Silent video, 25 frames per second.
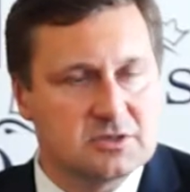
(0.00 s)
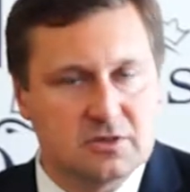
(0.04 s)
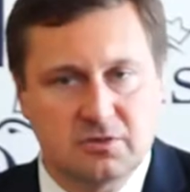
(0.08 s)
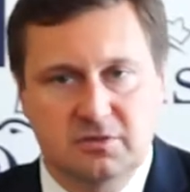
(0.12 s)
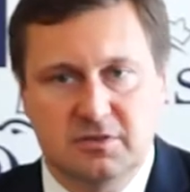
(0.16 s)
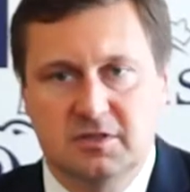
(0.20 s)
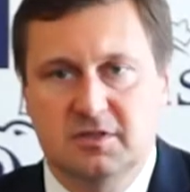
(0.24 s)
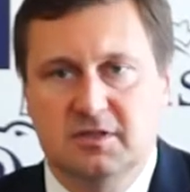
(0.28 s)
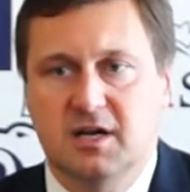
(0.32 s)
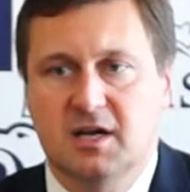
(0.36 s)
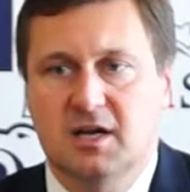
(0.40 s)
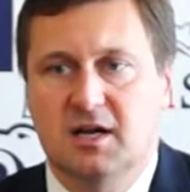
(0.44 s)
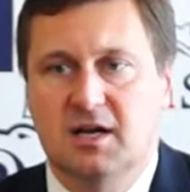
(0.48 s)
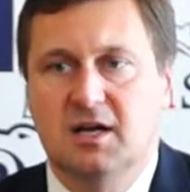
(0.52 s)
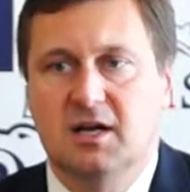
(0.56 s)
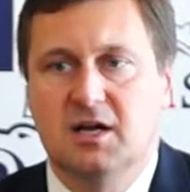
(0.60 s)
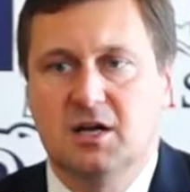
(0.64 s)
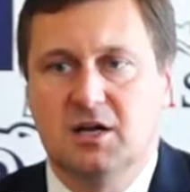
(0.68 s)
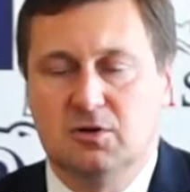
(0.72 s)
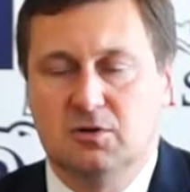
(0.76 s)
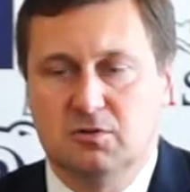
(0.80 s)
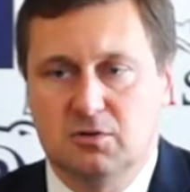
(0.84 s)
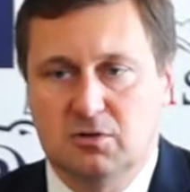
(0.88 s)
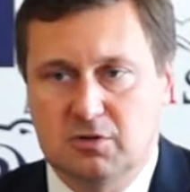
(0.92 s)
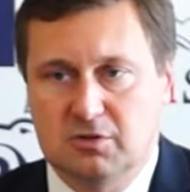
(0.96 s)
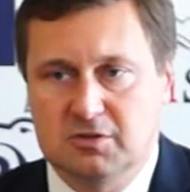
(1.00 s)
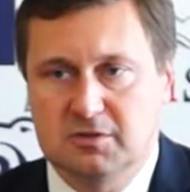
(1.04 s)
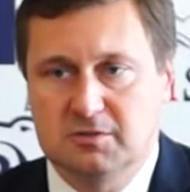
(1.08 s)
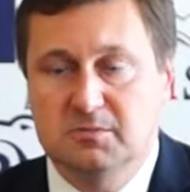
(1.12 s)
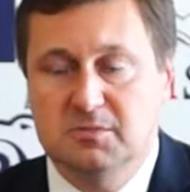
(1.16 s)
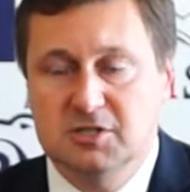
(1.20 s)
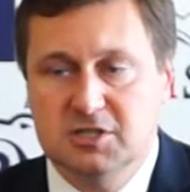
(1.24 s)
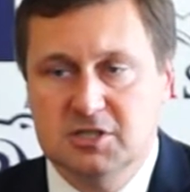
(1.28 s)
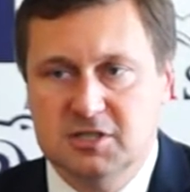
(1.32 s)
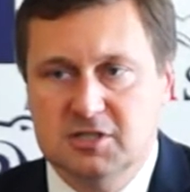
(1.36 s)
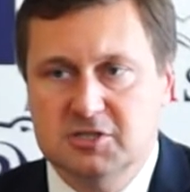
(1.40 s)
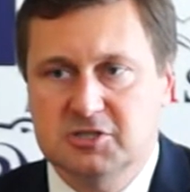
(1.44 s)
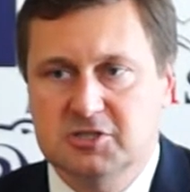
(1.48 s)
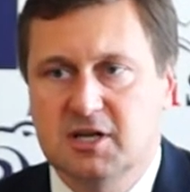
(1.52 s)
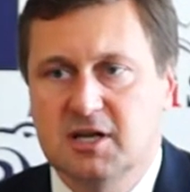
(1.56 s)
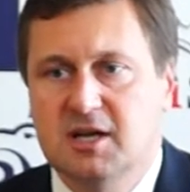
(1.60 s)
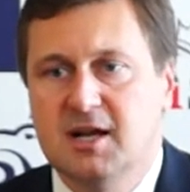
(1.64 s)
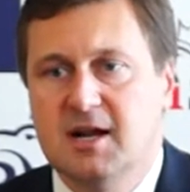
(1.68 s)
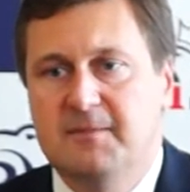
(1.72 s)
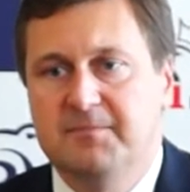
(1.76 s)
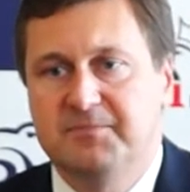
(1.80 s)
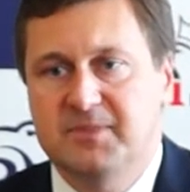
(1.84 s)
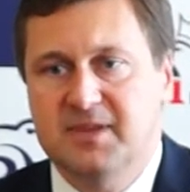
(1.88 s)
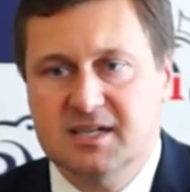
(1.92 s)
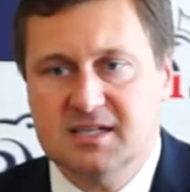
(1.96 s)
od dnia urodzin. Myślę, że
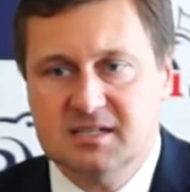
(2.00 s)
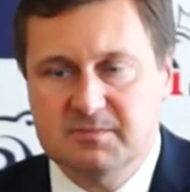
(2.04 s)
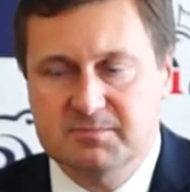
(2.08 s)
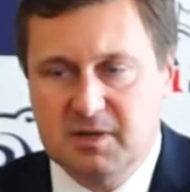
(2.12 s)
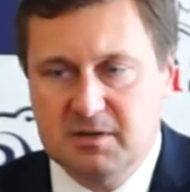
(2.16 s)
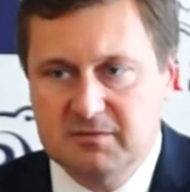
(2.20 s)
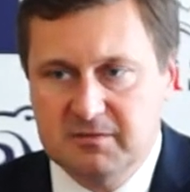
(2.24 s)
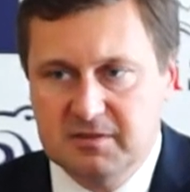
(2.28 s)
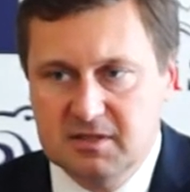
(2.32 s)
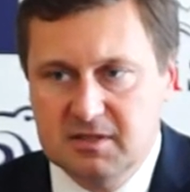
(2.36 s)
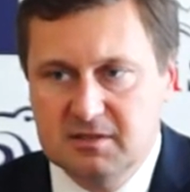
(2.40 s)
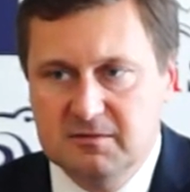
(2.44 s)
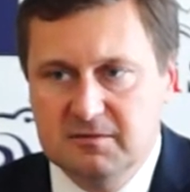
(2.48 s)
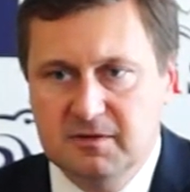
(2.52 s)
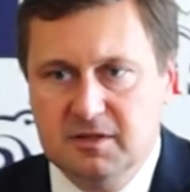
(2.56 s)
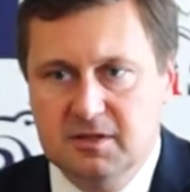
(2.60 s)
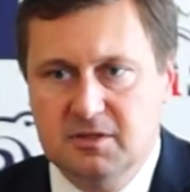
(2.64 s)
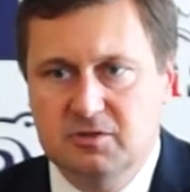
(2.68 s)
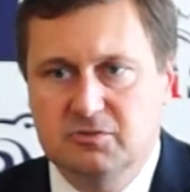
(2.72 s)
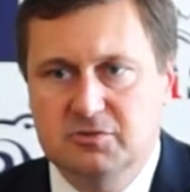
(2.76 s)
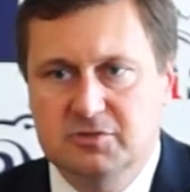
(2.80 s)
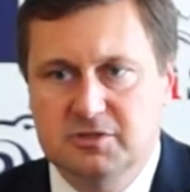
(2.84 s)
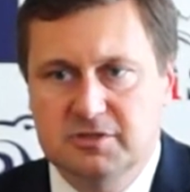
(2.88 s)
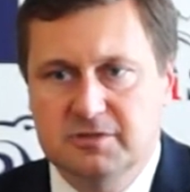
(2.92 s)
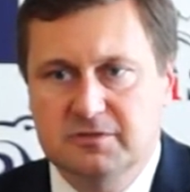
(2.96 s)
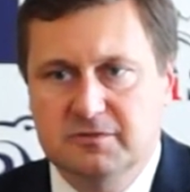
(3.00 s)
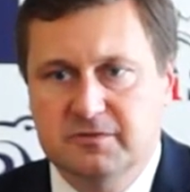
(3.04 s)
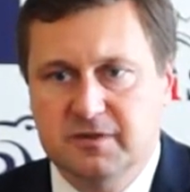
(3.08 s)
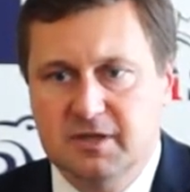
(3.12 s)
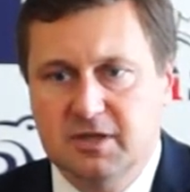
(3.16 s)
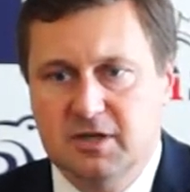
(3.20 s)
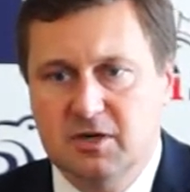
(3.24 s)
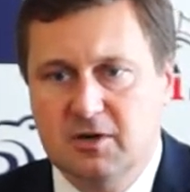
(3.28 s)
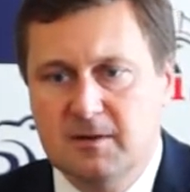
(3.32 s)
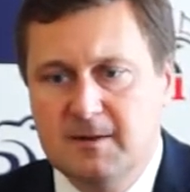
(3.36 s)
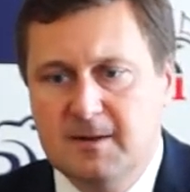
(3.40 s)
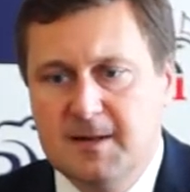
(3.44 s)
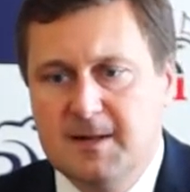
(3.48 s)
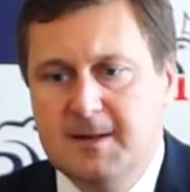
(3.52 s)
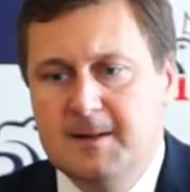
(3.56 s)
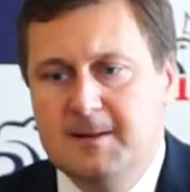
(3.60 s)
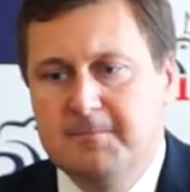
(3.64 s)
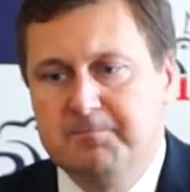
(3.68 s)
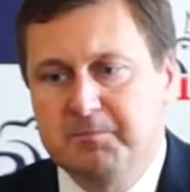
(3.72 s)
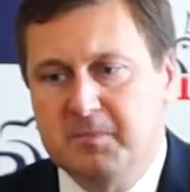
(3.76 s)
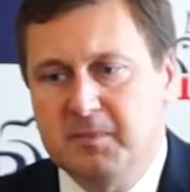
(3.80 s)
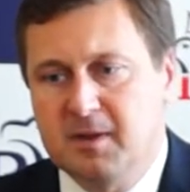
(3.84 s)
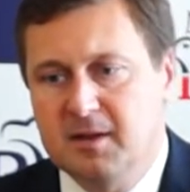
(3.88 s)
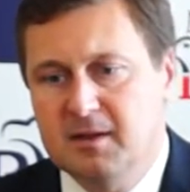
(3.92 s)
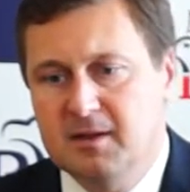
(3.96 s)
tak sprawiedliwego, uczciwego,
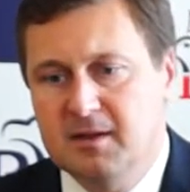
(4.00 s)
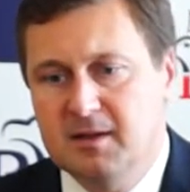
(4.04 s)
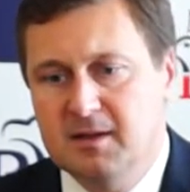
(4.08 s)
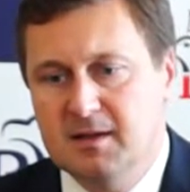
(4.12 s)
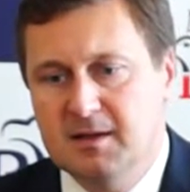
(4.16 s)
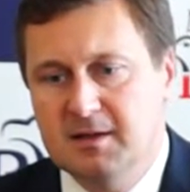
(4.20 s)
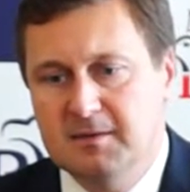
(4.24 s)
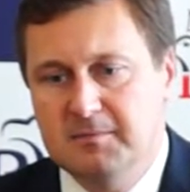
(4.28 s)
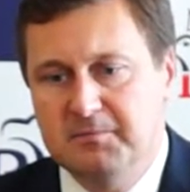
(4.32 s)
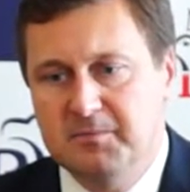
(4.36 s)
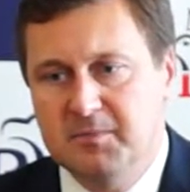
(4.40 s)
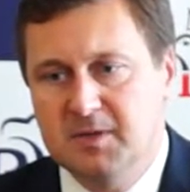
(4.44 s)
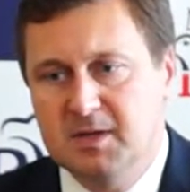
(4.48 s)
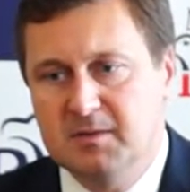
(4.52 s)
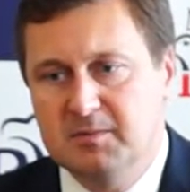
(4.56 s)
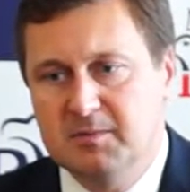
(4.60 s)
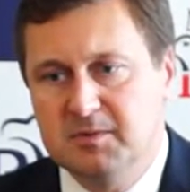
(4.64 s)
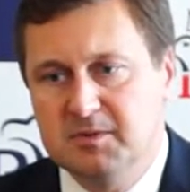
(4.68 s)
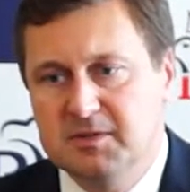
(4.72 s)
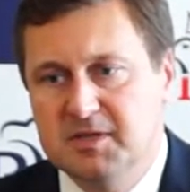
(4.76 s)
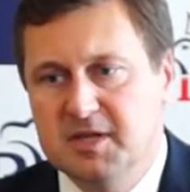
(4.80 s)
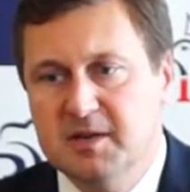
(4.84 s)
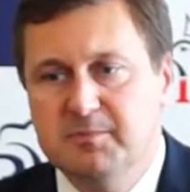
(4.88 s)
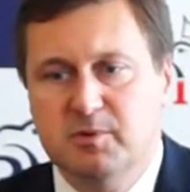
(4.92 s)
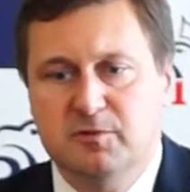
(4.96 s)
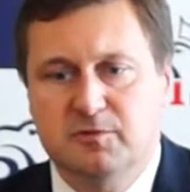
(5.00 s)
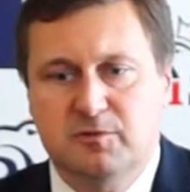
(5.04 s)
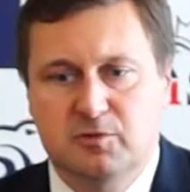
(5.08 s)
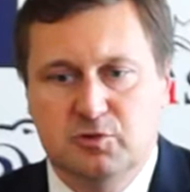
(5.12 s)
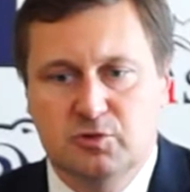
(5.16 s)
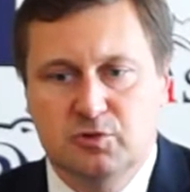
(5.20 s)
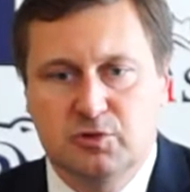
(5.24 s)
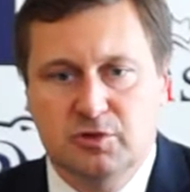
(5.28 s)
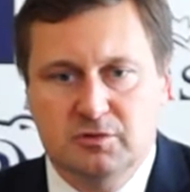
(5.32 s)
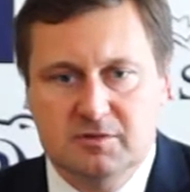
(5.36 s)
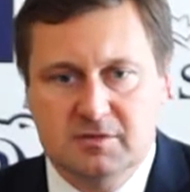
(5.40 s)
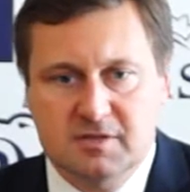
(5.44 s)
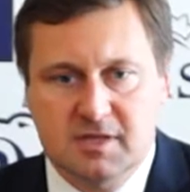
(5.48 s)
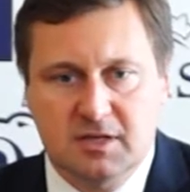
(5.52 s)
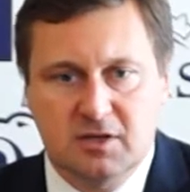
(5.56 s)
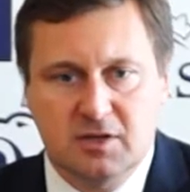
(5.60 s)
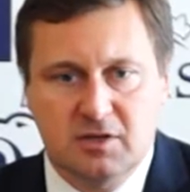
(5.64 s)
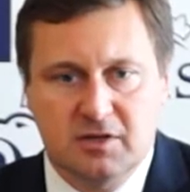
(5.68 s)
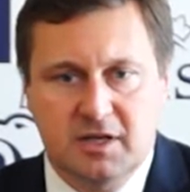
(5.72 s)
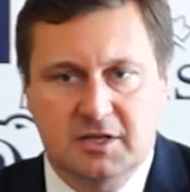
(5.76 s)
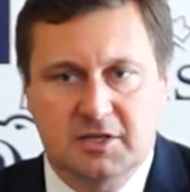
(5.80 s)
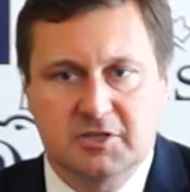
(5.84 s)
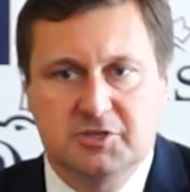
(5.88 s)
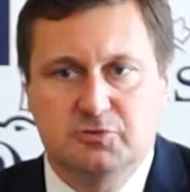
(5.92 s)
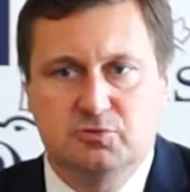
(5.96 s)
nie powodującego
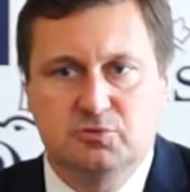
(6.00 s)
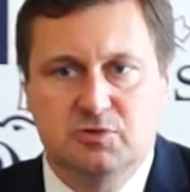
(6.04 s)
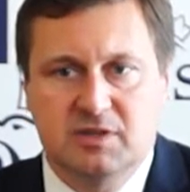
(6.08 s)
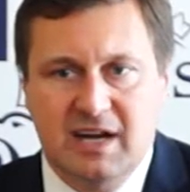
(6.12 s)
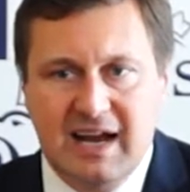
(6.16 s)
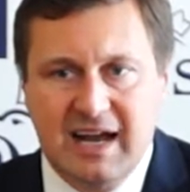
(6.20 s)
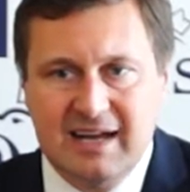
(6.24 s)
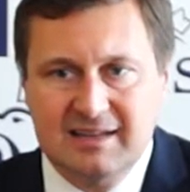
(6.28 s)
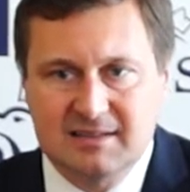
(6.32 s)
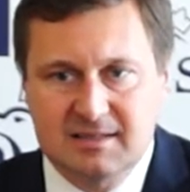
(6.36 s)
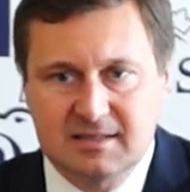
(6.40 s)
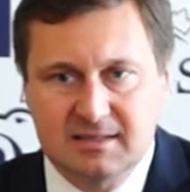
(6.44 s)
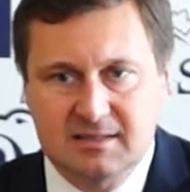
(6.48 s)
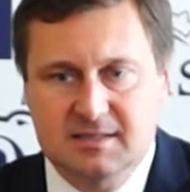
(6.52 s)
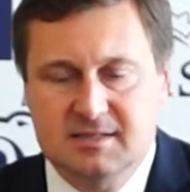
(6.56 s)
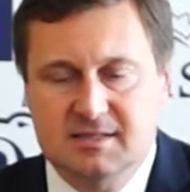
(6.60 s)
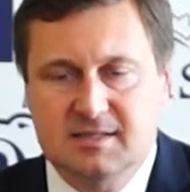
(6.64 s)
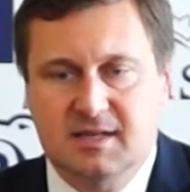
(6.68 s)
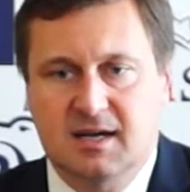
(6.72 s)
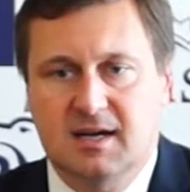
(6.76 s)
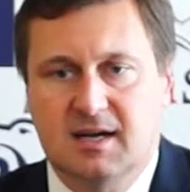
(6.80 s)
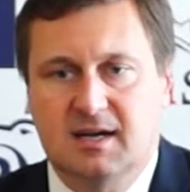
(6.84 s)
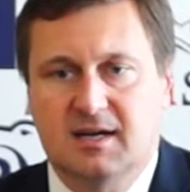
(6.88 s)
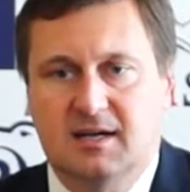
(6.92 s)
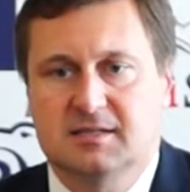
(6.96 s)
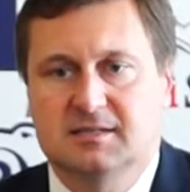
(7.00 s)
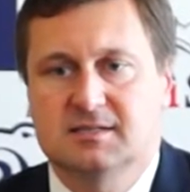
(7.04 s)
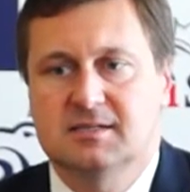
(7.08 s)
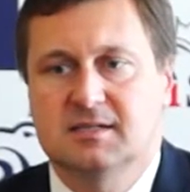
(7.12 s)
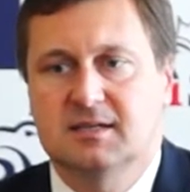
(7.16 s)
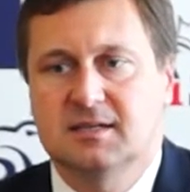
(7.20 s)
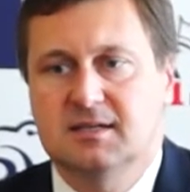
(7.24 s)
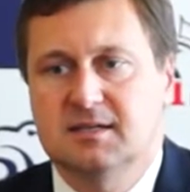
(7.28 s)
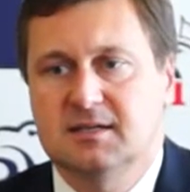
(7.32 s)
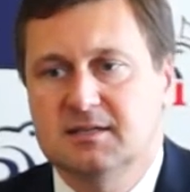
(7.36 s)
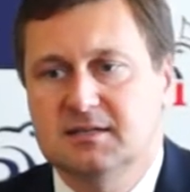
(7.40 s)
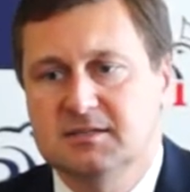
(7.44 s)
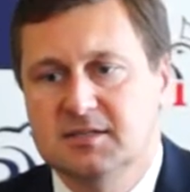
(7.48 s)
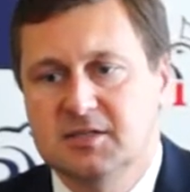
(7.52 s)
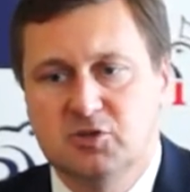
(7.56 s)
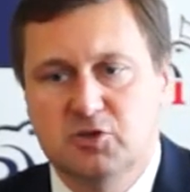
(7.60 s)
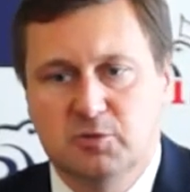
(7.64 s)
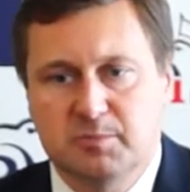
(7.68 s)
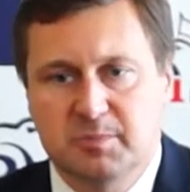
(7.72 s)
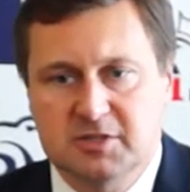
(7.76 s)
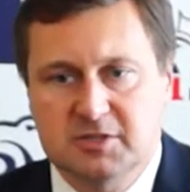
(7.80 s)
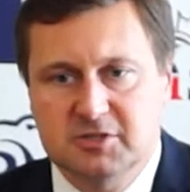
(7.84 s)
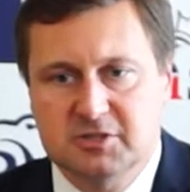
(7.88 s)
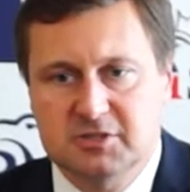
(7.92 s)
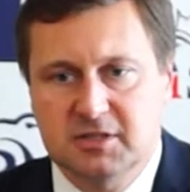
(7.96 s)
jakiejś utraty za, za
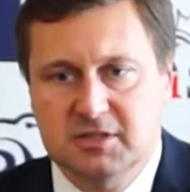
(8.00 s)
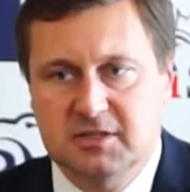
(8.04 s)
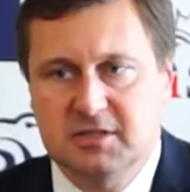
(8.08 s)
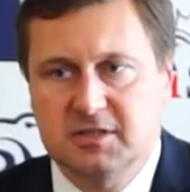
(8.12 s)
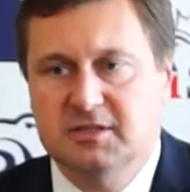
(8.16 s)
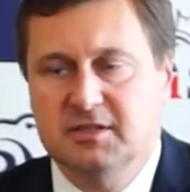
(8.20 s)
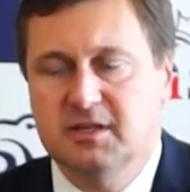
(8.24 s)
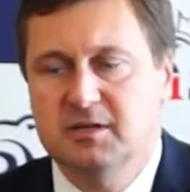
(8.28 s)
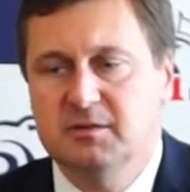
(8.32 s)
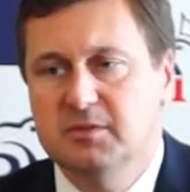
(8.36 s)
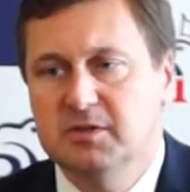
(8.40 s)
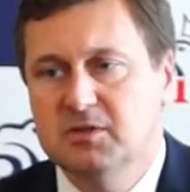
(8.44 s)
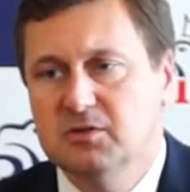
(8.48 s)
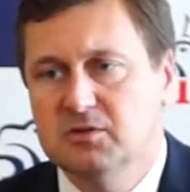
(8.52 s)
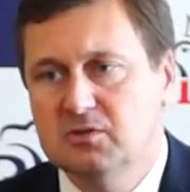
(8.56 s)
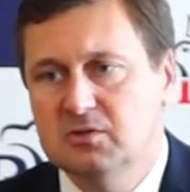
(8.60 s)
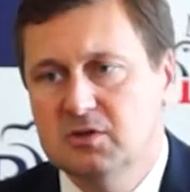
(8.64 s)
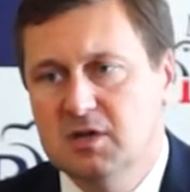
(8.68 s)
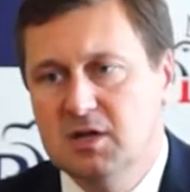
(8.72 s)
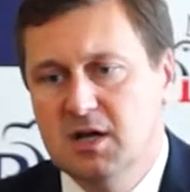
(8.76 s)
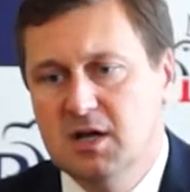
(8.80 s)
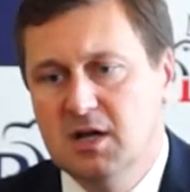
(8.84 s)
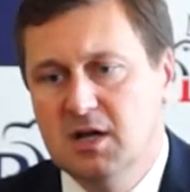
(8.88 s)
niedopatrzenie terminu